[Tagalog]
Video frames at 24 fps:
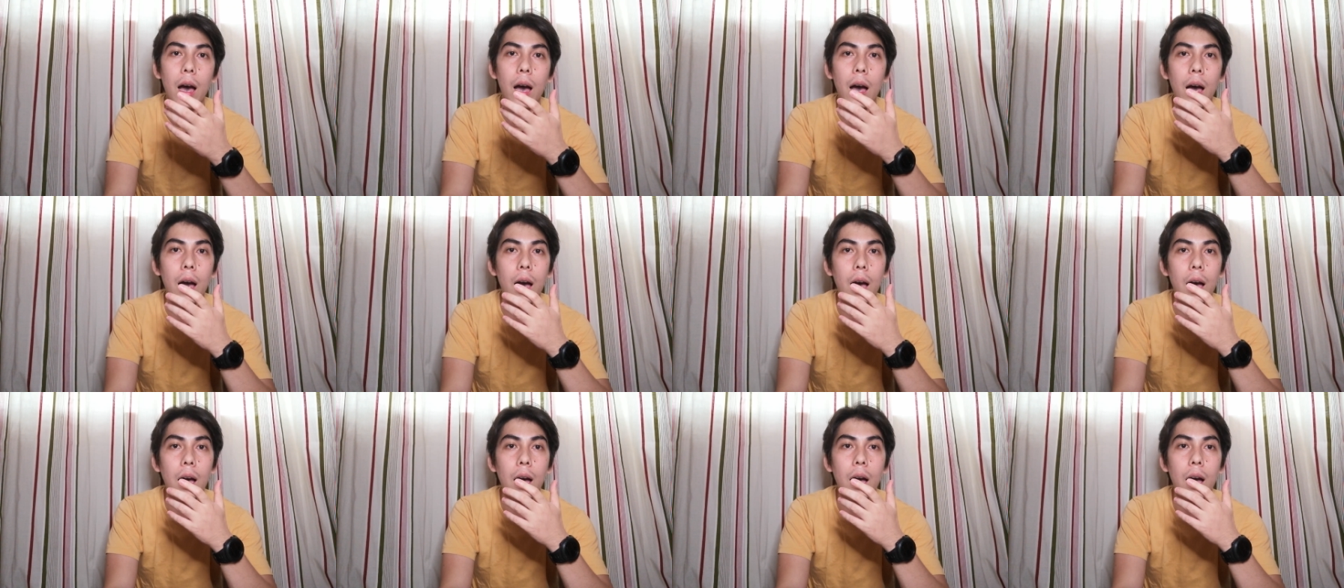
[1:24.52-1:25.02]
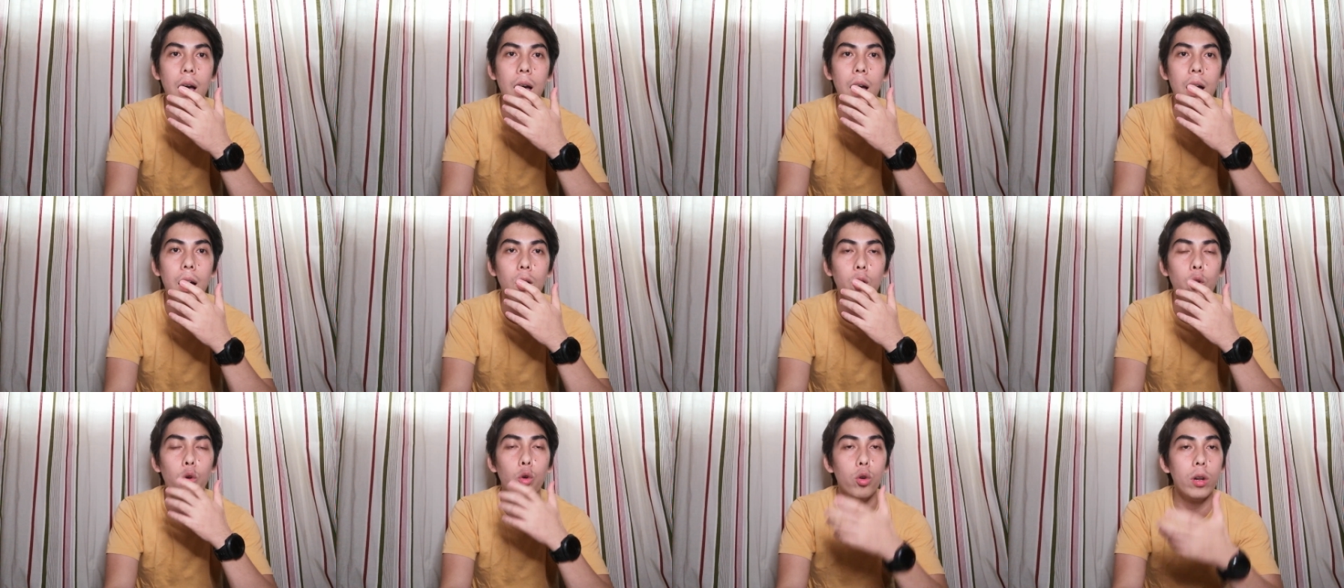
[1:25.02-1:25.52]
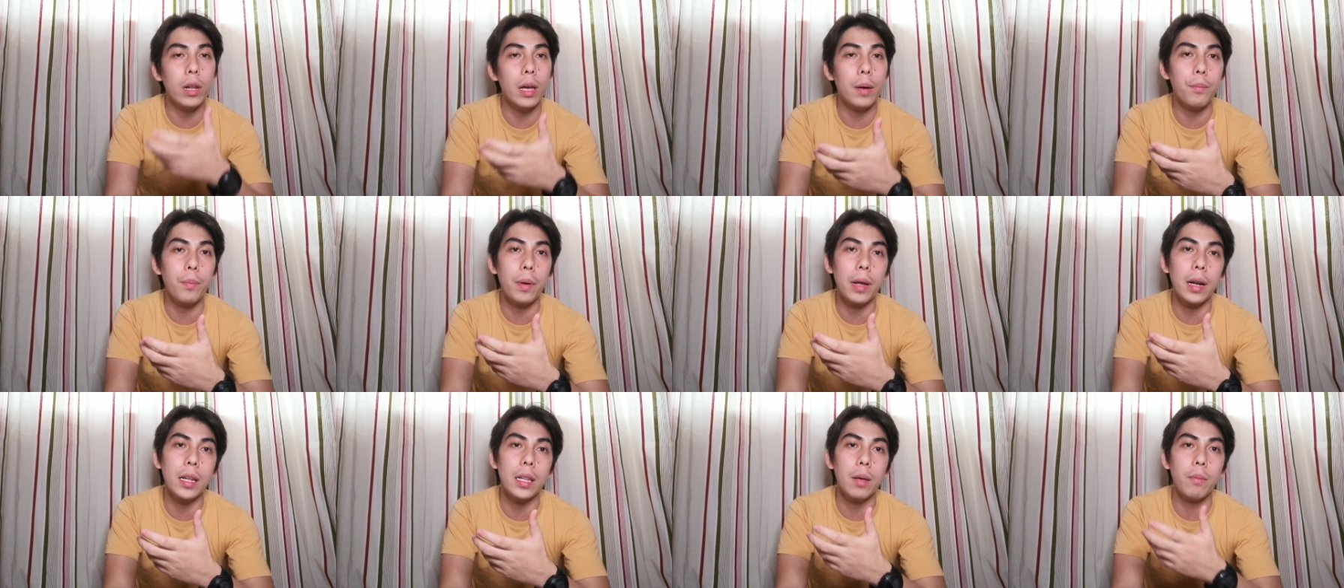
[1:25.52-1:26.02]
uh,
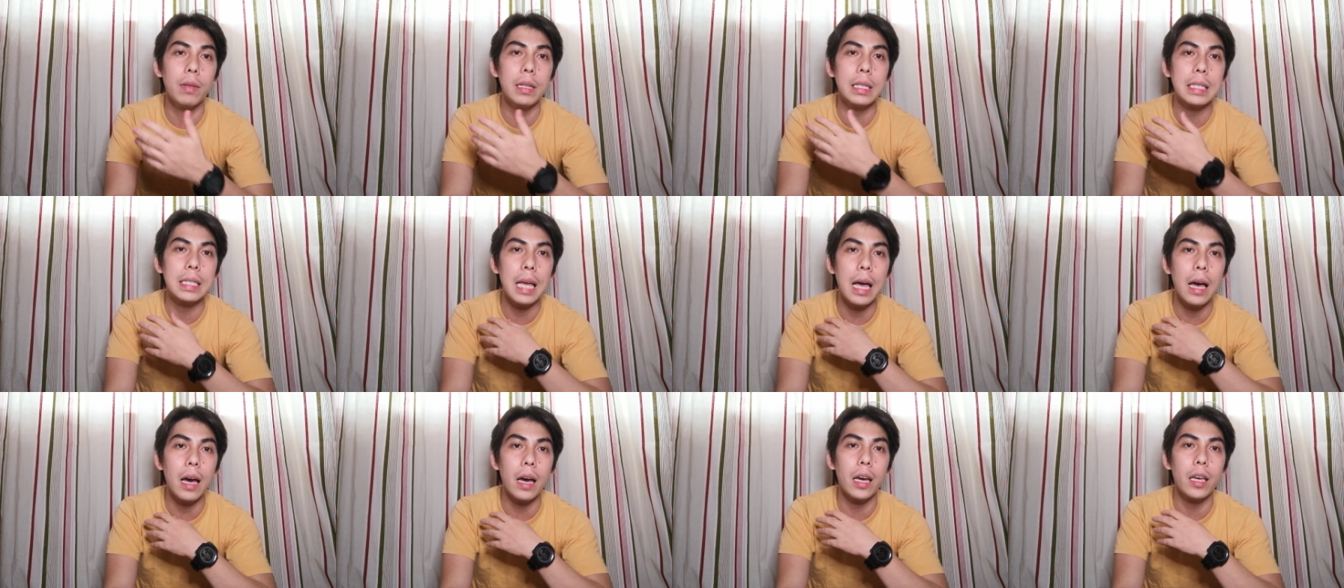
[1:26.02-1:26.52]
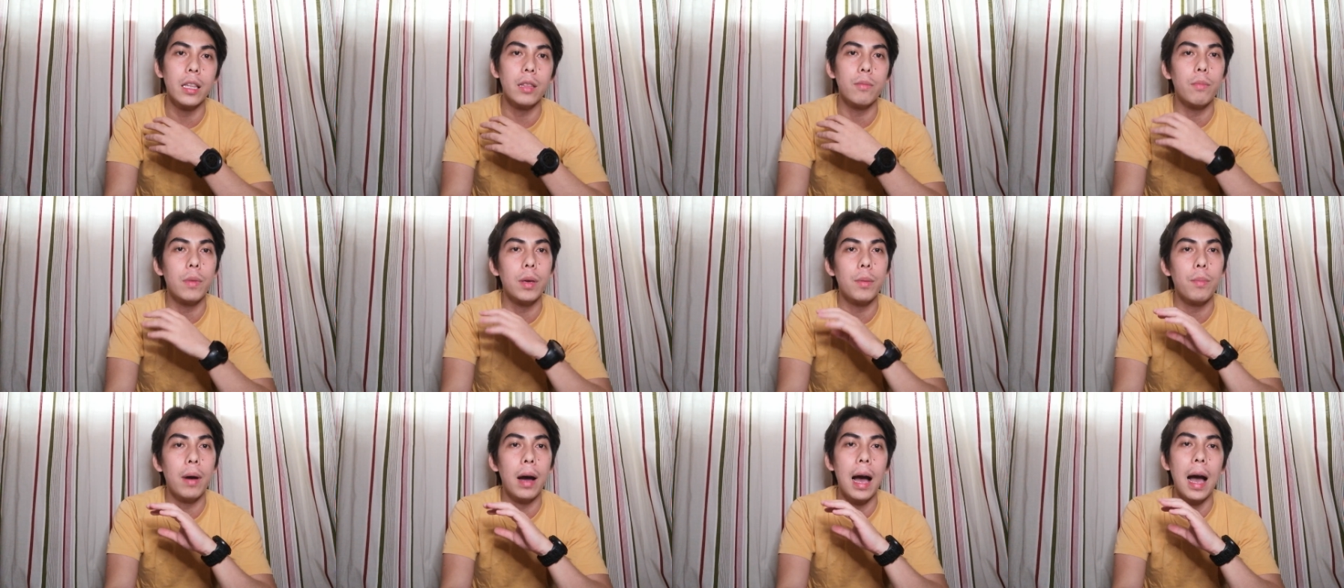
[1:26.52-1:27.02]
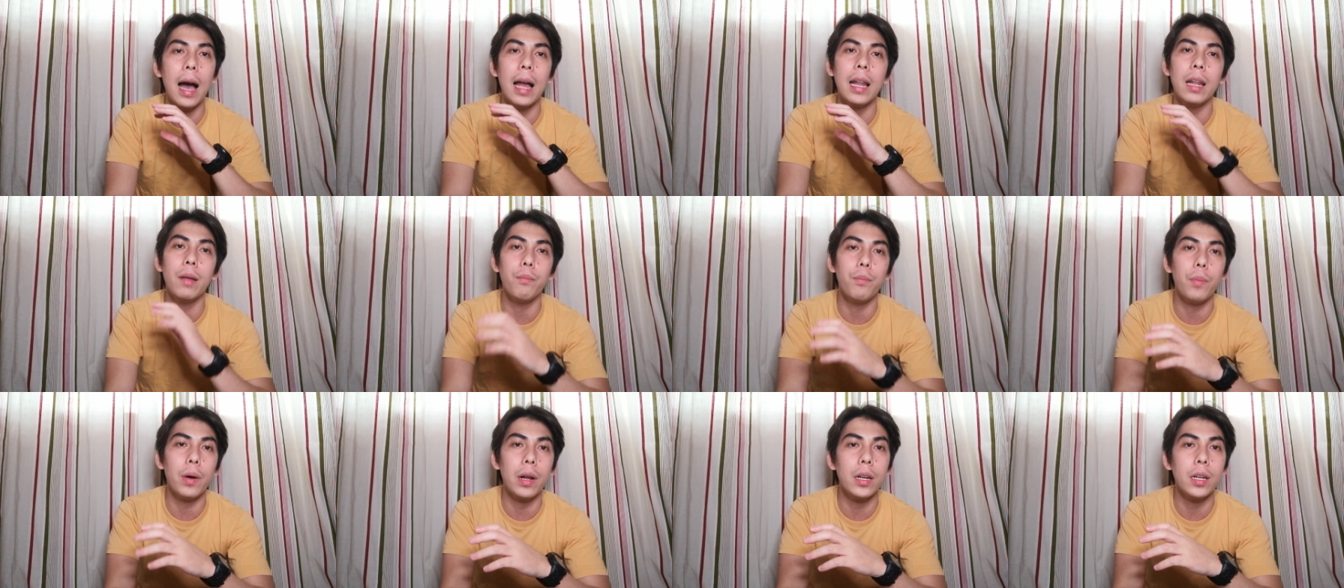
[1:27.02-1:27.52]
kulang pa rin naman sa akin, may mga
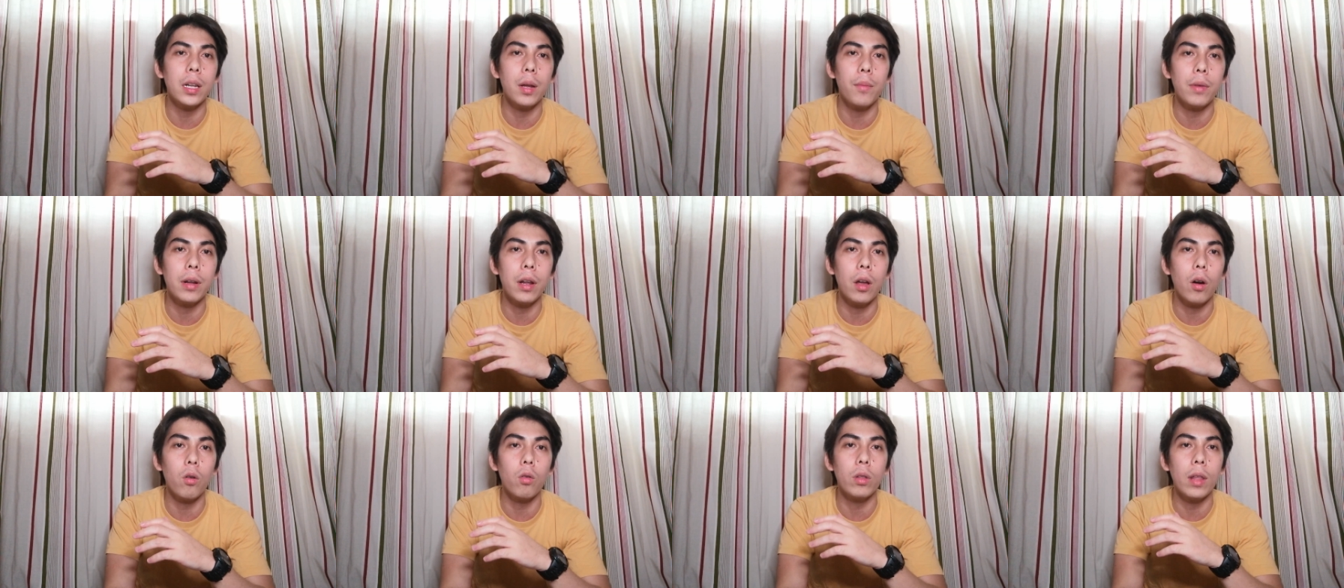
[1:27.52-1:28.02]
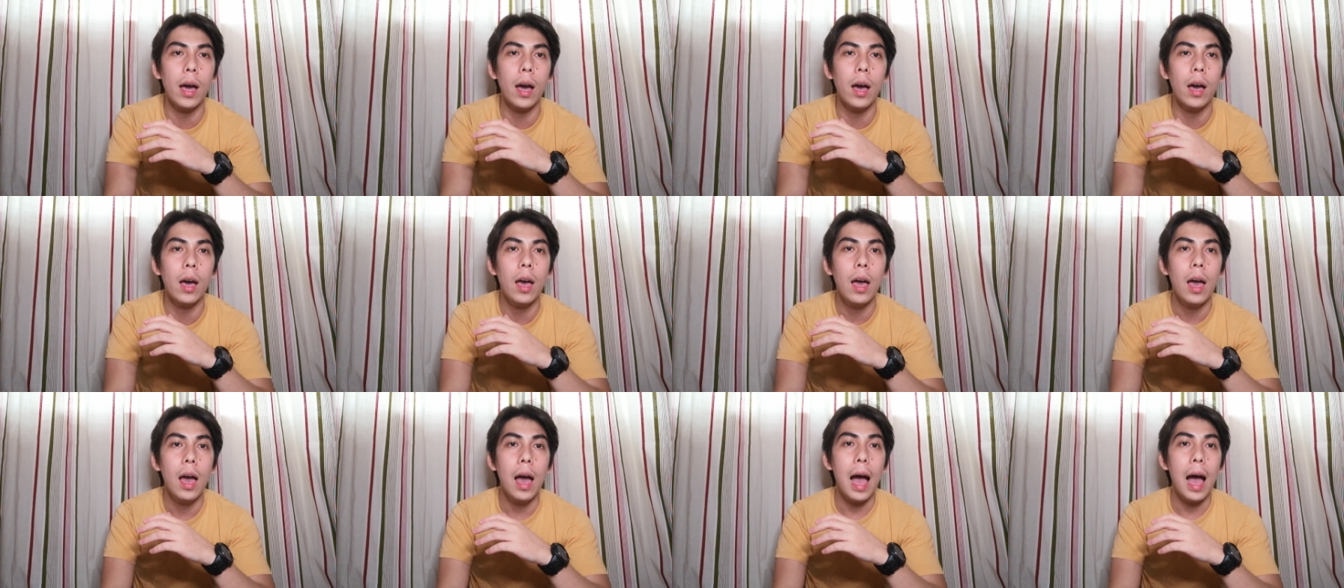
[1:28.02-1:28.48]
alam pa rin naman ako na